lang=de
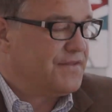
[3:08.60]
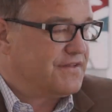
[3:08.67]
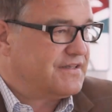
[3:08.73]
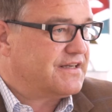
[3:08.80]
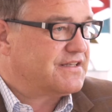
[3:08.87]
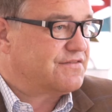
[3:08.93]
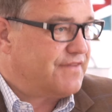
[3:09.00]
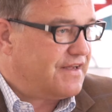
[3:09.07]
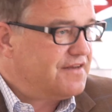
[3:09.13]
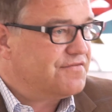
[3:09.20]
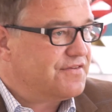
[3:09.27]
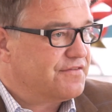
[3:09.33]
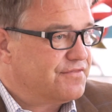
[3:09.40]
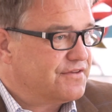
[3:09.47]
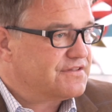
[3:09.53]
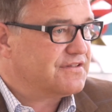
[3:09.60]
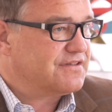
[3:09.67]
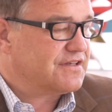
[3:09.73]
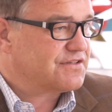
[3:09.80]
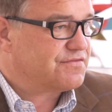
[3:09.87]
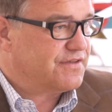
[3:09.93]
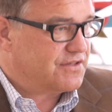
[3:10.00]
Das heißt, wenn wir wissen,
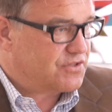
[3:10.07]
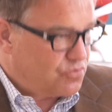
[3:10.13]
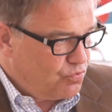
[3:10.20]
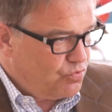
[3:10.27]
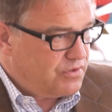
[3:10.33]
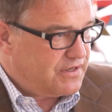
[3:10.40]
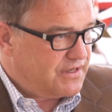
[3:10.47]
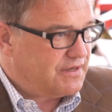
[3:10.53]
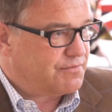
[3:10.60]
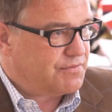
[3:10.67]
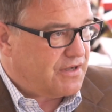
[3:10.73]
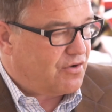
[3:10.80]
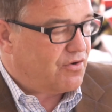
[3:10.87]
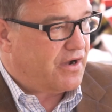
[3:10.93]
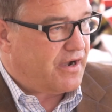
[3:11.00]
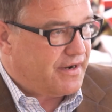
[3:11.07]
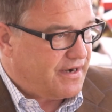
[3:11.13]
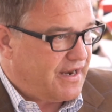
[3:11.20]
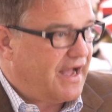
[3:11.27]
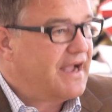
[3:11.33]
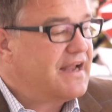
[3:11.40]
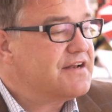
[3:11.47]
dass wir zunehmend auch
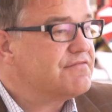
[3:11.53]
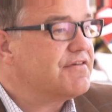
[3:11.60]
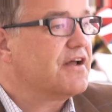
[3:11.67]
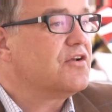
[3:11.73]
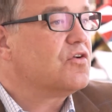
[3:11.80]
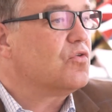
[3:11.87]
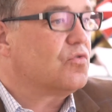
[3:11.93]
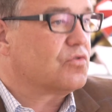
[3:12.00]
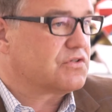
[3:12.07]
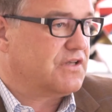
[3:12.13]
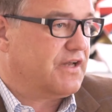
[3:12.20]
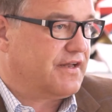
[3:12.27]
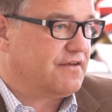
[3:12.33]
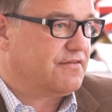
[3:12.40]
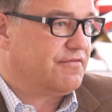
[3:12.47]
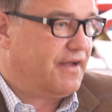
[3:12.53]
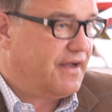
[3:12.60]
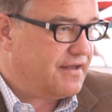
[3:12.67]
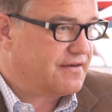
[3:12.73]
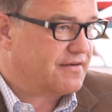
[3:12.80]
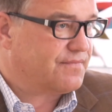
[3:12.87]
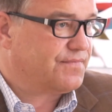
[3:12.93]
ein Einwanderungsland
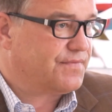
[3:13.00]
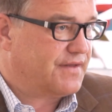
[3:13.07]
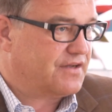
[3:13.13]
werden,